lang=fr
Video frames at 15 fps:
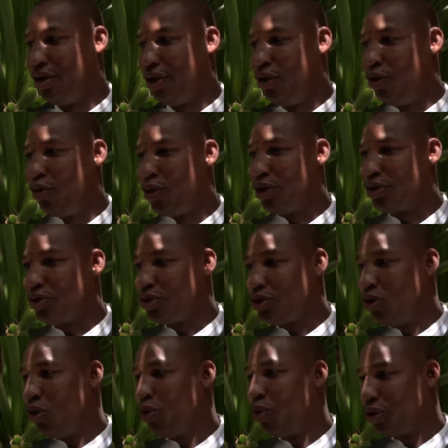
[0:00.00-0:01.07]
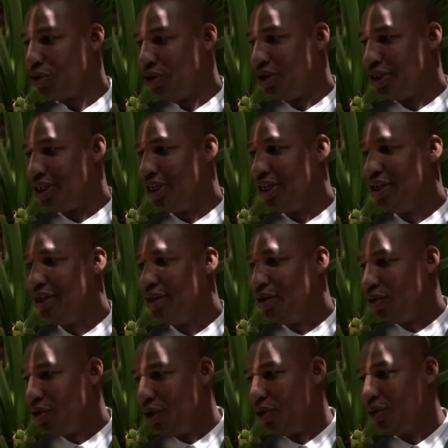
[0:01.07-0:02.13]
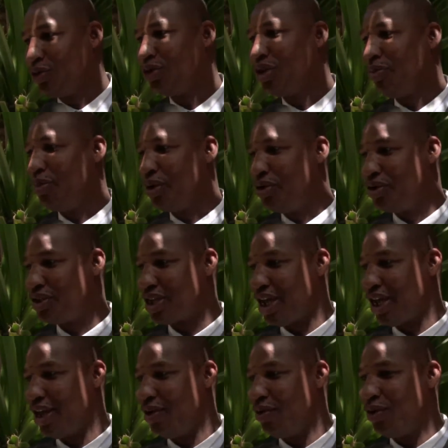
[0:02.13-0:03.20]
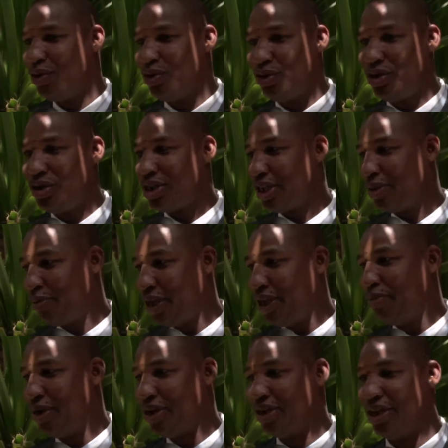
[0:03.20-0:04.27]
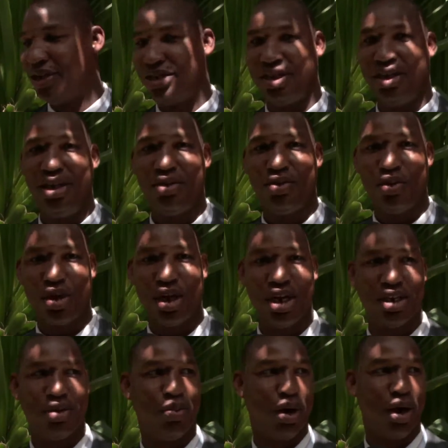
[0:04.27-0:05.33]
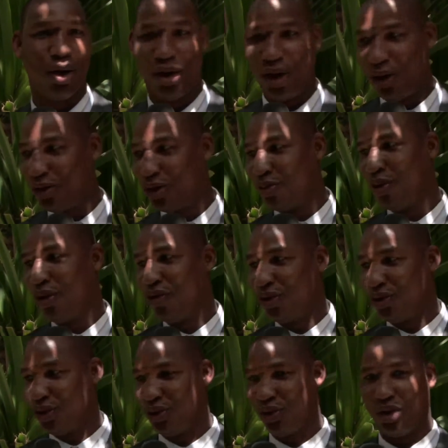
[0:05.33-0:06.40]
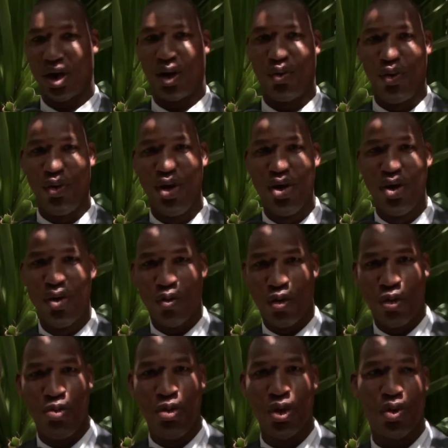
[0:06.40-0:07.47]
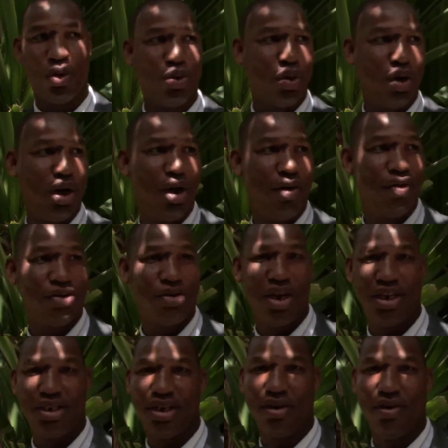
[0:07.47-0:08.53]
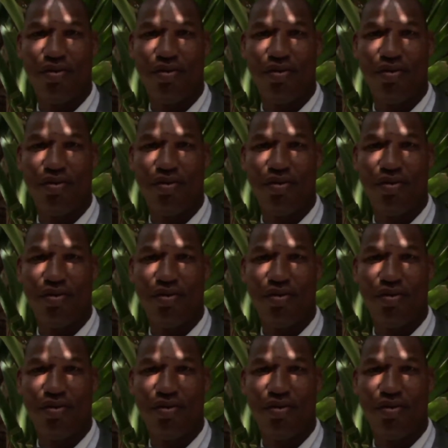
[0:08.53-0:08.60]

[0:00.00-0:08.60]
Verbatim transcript: Et nous pensons sur l'opportunité. Dans tous les pays du Sahel, on a aujourd'hui sept pays présents ici, tout en espérant que les autres pays vont se joindre à nous pour mieux contrôler l'aviation légère.